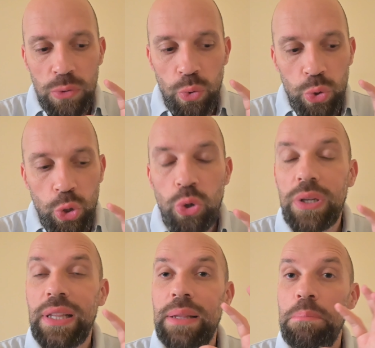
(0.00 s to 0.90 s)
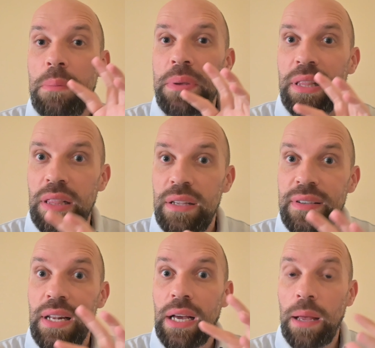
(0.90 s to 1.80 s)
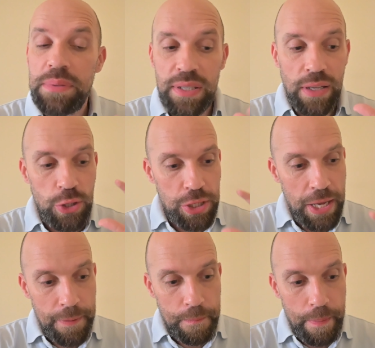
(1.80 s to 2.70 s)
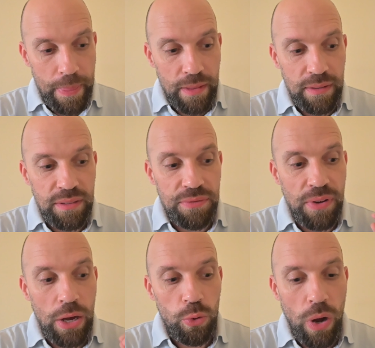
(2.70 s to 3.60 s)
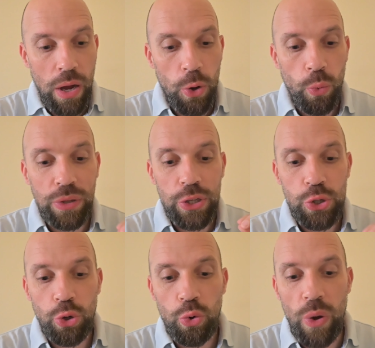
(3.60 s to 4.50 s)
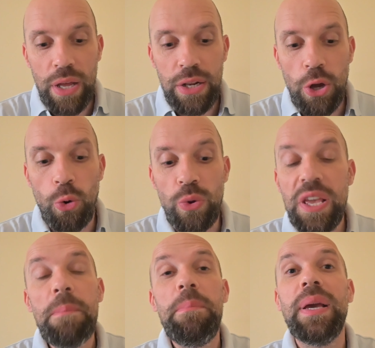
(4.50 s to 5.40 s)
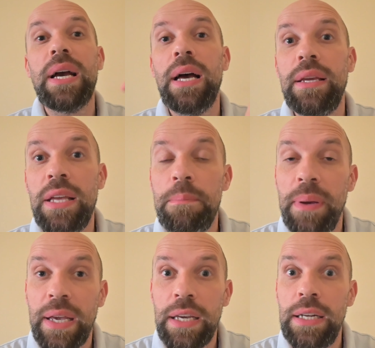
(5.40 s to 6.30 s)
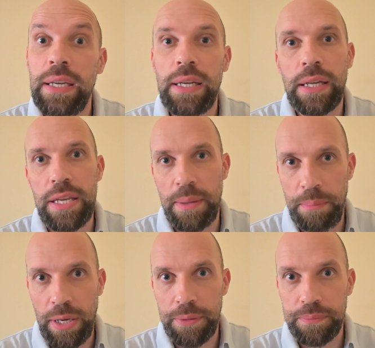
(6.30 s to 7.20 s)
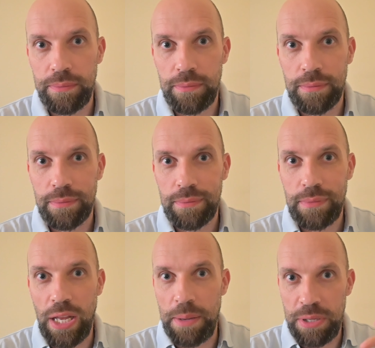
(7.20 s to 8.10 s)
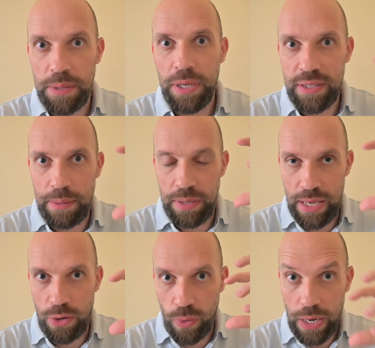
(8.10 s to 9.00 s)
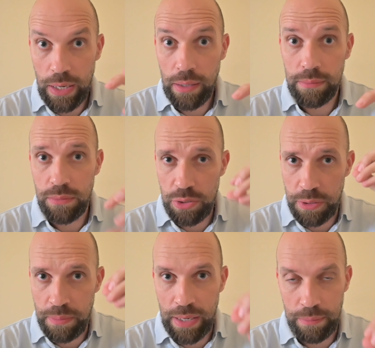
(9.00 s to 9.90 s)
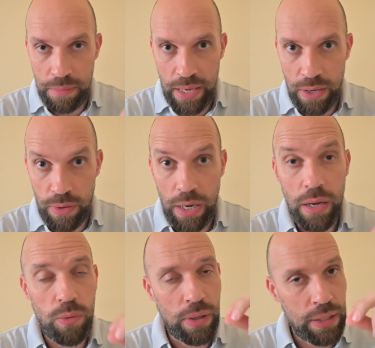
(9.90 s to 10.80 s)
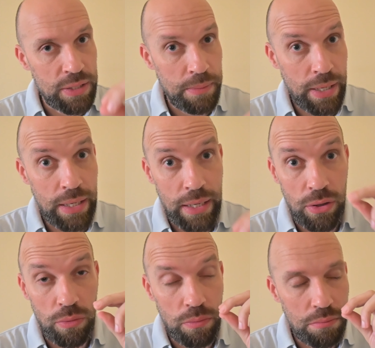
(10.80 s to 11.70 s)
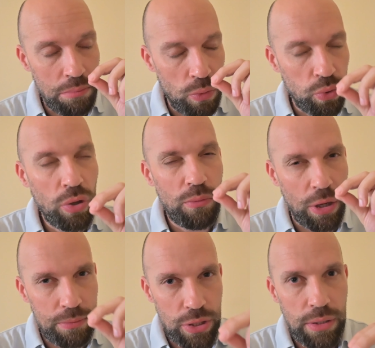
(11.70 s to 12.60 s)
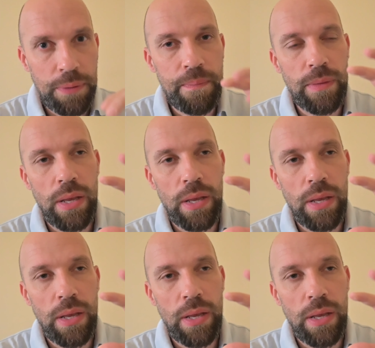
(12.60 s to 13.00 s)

اذكر ما بين ثلاثه الى خمسه اشياء تفعلها وتشعر انه ينبغي ينبغي عليك القيام بها انا ما بيا تعمل الان ورقه جبت معايا ورقه وركز معايا لانه موضوع مهم جدا